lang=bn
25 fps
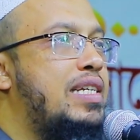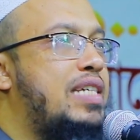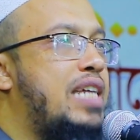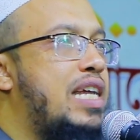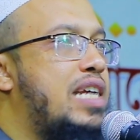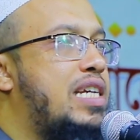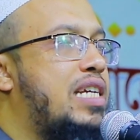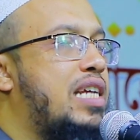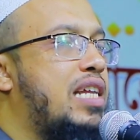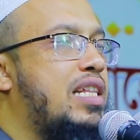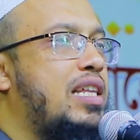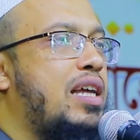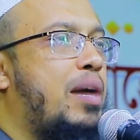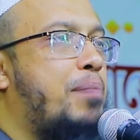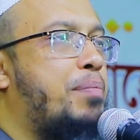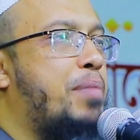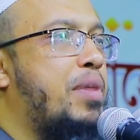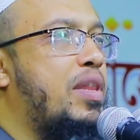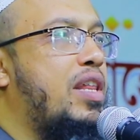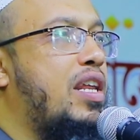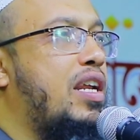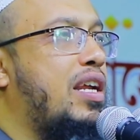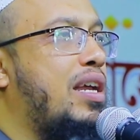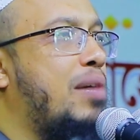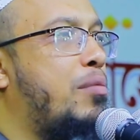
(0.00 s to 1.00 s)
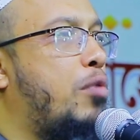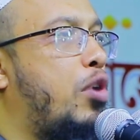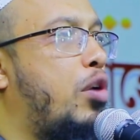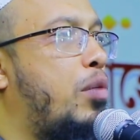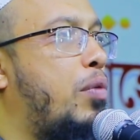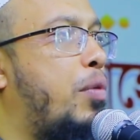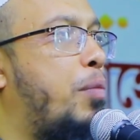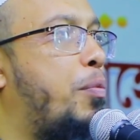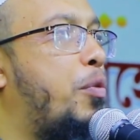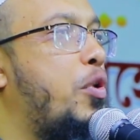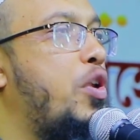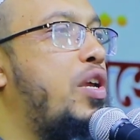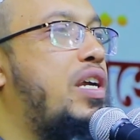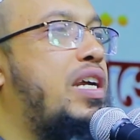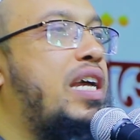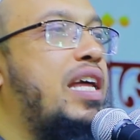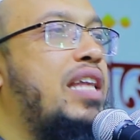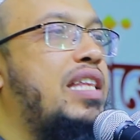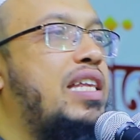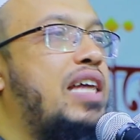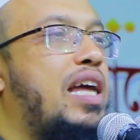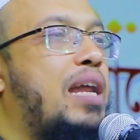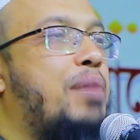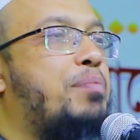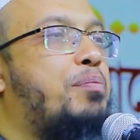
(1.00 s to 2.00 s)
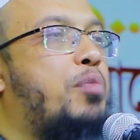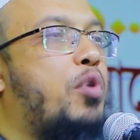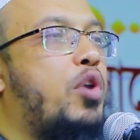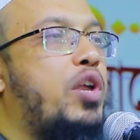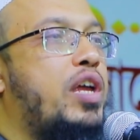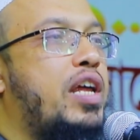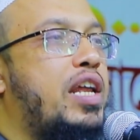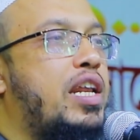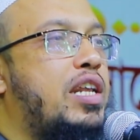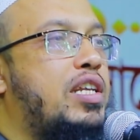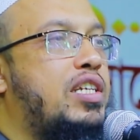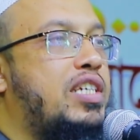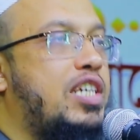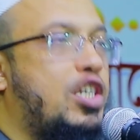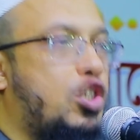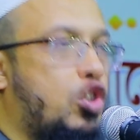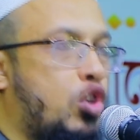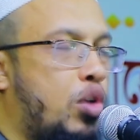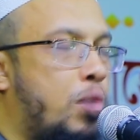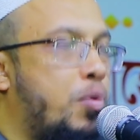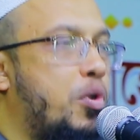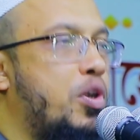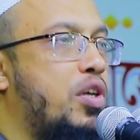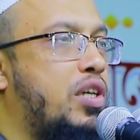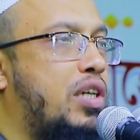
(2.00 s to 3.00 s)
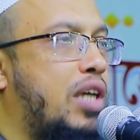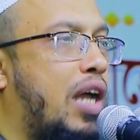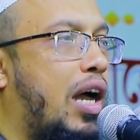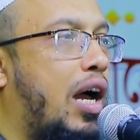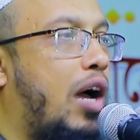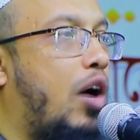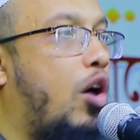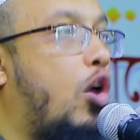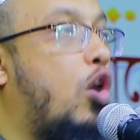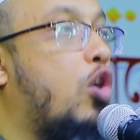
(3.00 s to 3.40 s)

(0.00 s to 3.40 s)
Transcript: সেই সাথে আপনাদেরকে বলবো পরীক্ষা দেওয়ার পরের যে সময়টা